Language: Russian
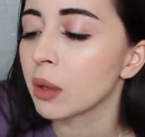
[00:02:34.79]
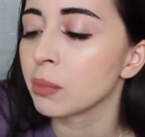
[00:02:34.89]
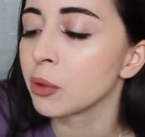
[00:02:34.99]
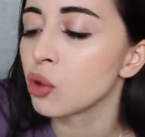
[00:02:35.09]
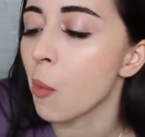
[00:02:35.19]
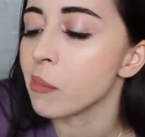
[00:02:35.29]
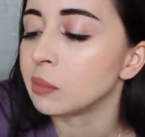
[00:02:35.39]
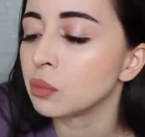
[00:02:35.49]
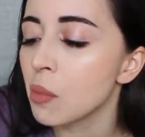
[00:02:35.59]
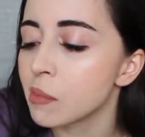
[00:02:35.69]
Потом
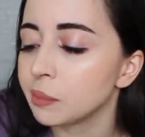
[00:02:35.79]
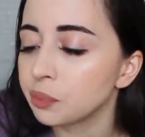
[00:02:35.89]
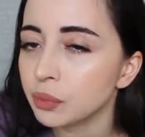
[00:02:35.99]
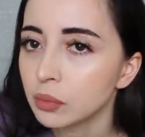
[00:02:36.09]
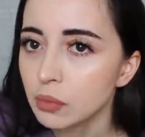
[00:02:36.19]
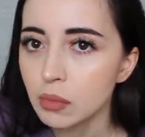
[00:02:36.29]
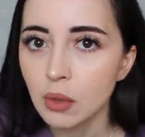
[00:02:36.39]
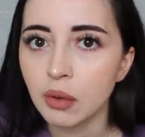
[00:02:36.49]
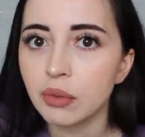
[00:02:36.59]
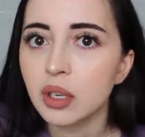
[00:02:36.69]

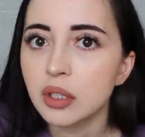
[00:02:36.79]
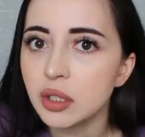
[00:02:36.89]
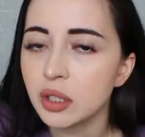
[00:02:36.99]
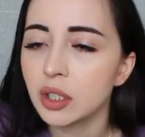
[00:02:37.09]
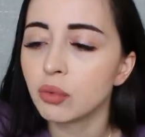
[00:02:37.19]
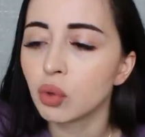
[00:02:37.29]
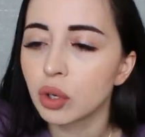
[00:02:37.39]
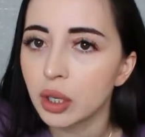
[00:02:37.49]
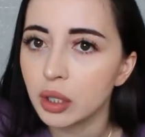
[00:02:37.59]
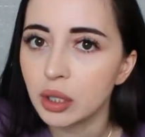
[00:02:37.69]
в России, в
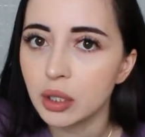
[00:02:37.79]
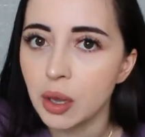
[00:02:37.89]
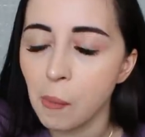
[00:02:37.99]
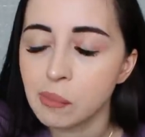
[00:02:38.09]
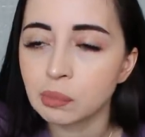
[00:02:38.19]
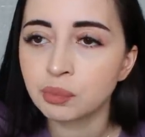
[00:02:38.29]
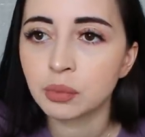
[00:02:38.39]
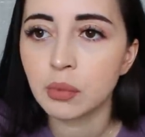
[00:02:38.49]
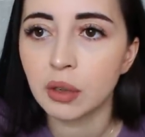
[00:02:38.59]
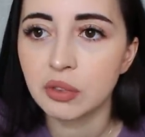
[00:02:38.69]
Украине,
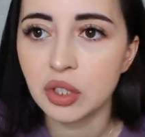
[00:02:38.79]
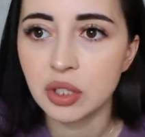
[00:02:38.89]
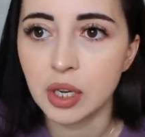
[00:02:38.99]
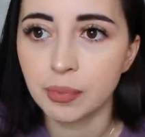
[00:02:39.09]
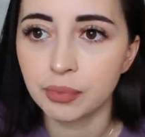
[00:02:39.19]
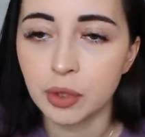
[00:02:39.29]
везде.